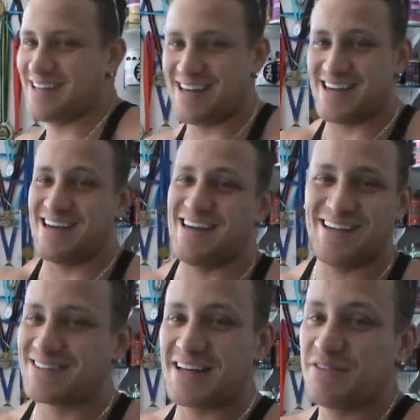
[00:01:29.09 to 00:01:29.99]

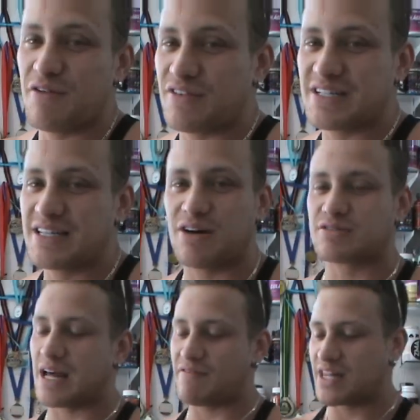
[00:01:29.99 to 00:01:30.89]
isso aí não vou fazer não,
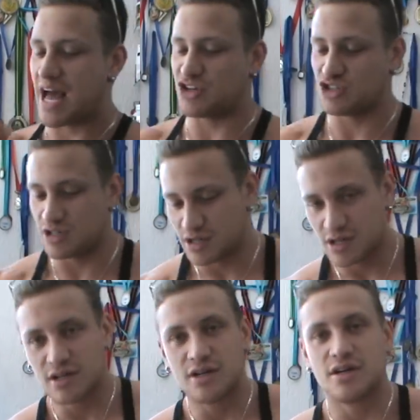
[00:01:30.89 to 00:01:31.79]
sai é verdade.
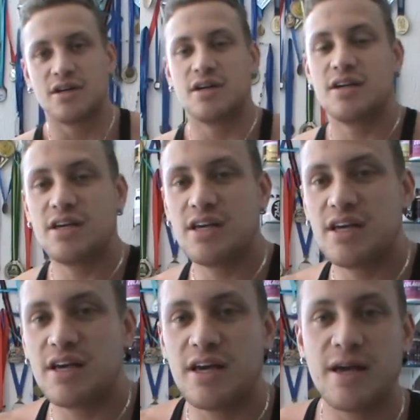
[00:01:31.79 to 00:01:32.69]

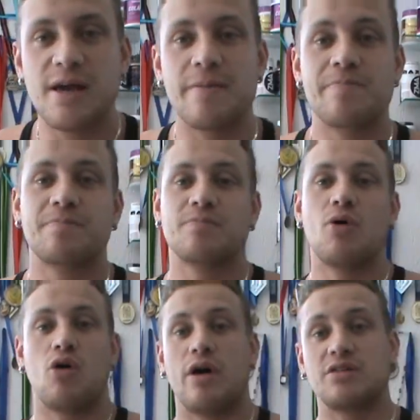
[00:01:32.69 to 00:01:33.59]
E
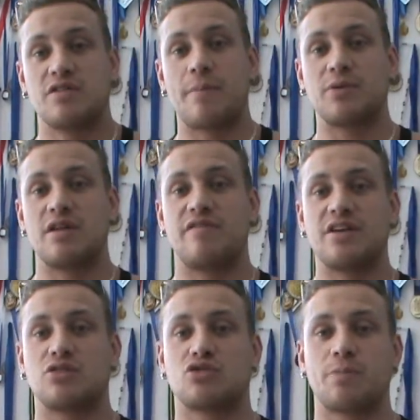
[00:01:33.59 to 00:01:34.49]
bom, aí você vai poder
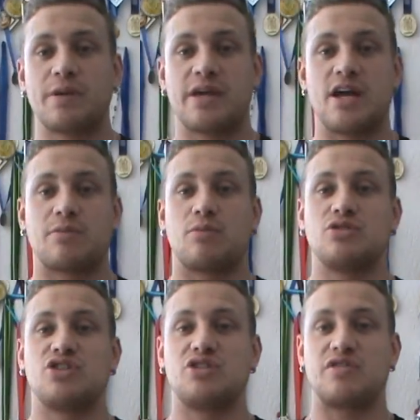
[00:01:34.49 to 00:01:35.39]
ver se eu sou pequeno, um
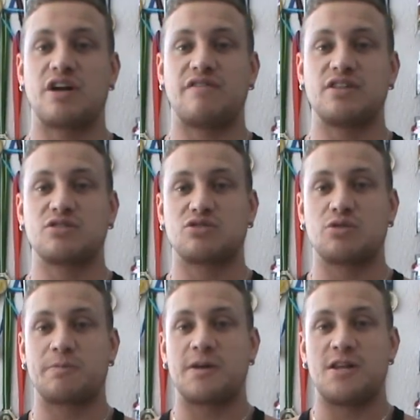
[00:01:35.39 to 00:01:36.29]
monte de gente fica falando que eu
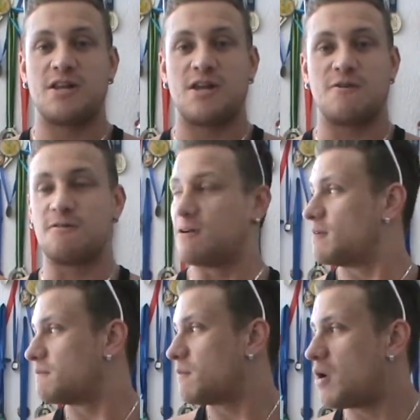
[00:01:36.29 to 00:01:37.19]
sou pequenininho.
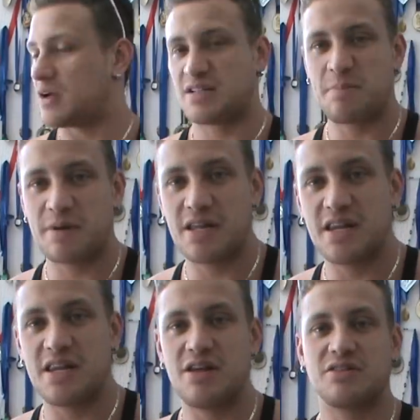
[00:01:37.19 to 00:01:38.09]
Pô, você é
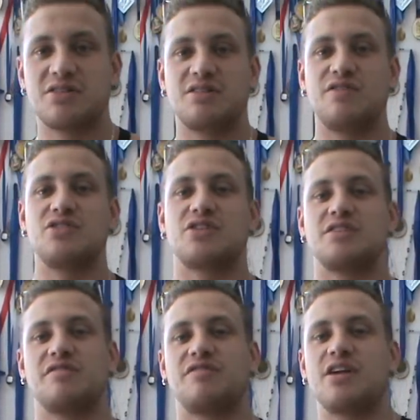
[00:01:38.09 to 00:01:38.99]
pequenininho nesses vídeos que
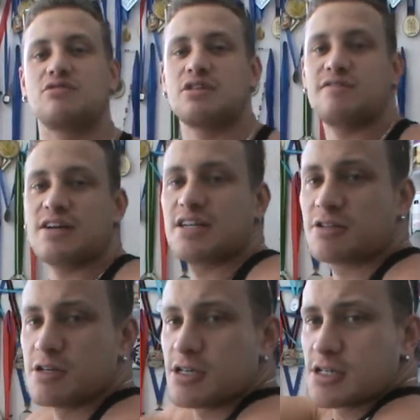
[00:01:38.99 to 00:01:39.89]
esse frango tá
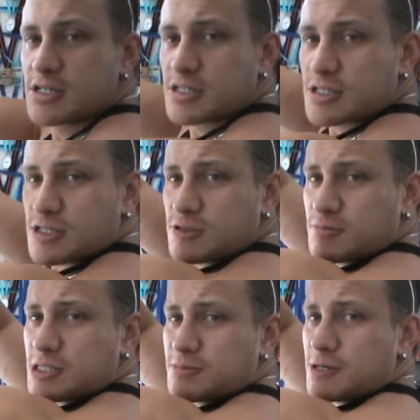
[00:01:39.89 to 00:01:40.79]
falando. Então,
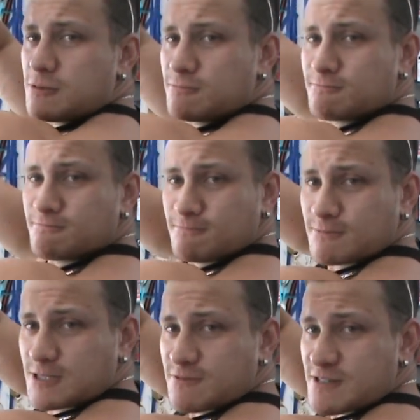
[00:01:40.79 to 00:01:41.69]
meu irmão,
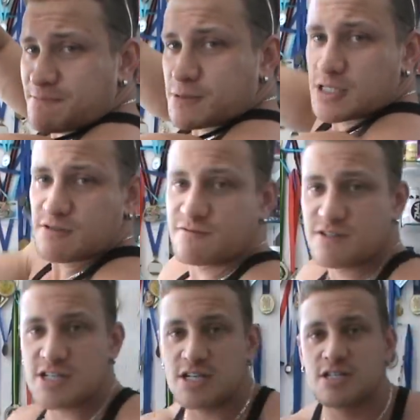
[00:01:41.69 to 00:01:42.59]
você vai poder
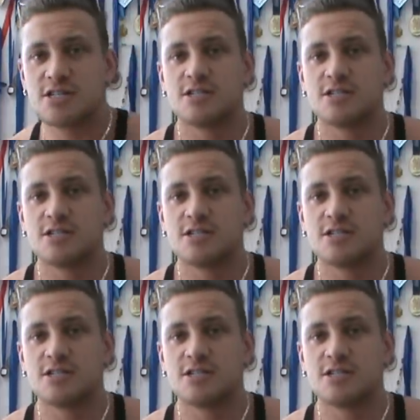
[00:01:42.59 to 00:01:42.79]
ver